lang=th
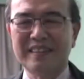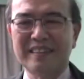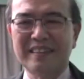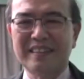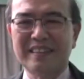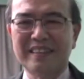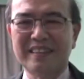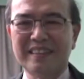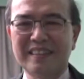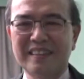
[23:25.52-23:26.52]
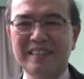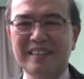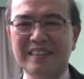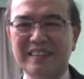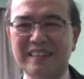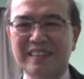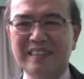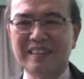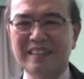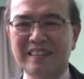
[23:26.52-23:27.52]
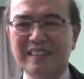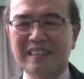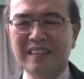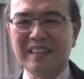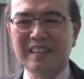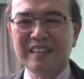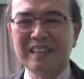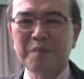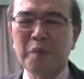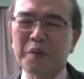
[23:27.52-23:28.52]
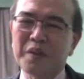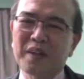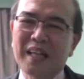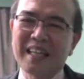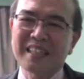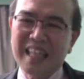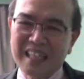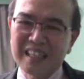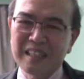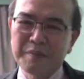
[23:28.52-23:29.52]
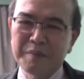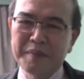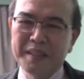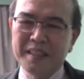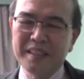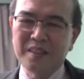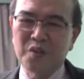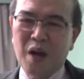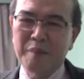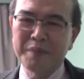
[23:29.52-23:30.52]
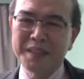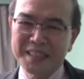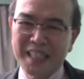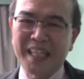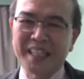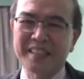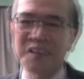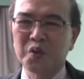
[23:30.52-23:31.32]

ทบาทของสื่อกับการเลือกตั้งครั้งนี้เป็นยังไงบ้างคะคือผมคิดว่าการเลือกตั้งครั้งนี้มันมีความพิเศษ